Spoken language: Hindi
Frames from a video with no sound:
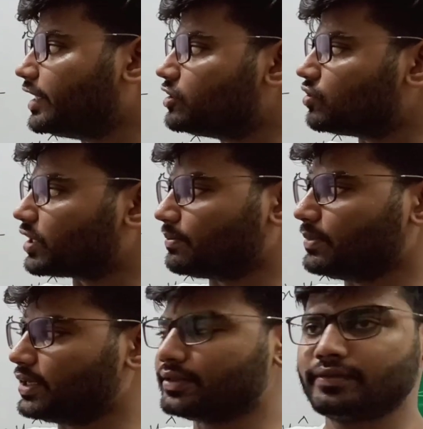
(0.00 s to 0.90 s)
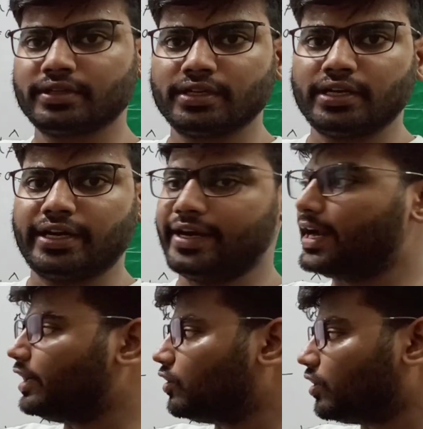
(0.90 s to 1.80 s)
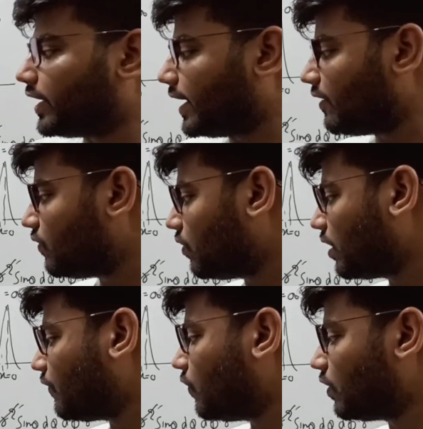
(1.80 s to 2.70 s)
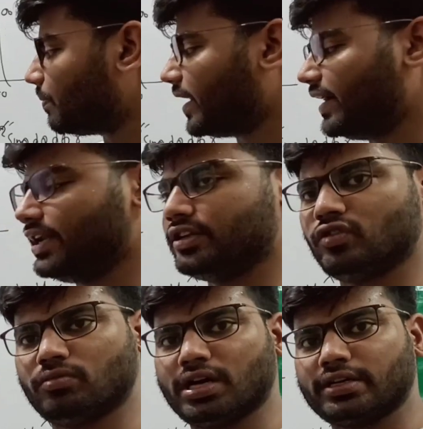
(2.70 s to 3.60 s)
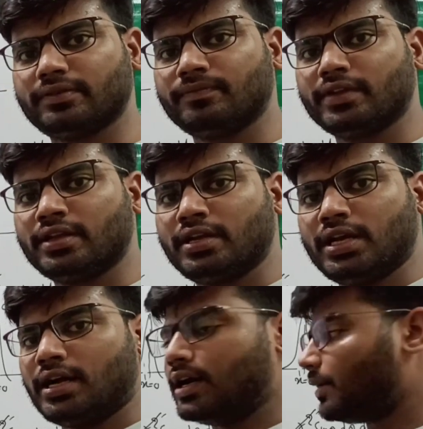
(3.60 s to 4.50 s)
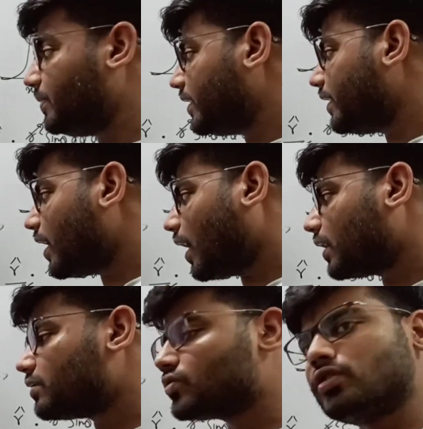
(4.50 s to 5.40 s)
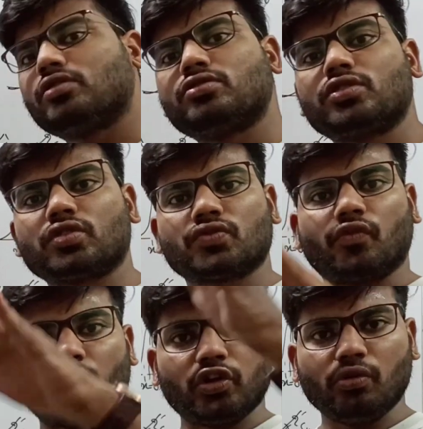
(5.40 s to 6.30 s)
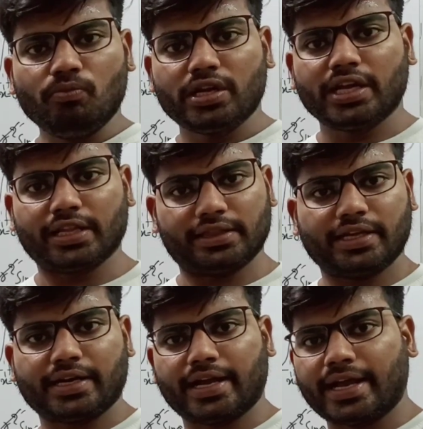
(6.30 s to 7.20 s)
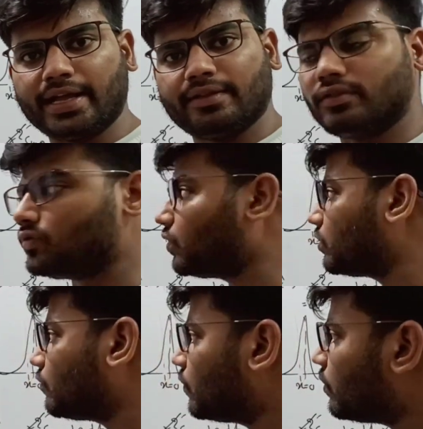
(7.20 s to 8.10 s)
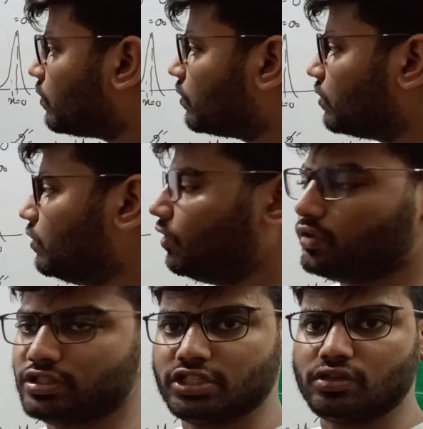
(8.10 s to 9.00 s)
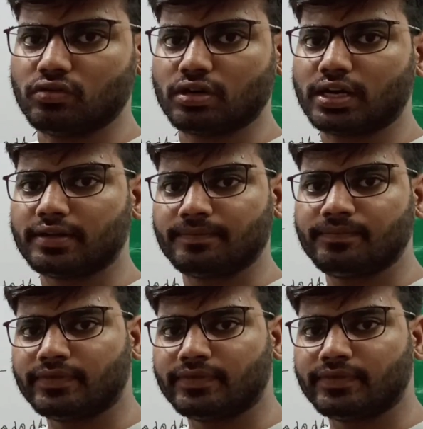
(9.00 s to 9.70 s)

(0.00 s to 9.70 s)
ये जो टर्म है डेल डॉट ए है वो होगा फोर पाई डेल क्यू बार अब यदि r इजक्ल टू जीरो उस वॉल्यूम के अंदर है तो तो वो नॉन जीरो होगा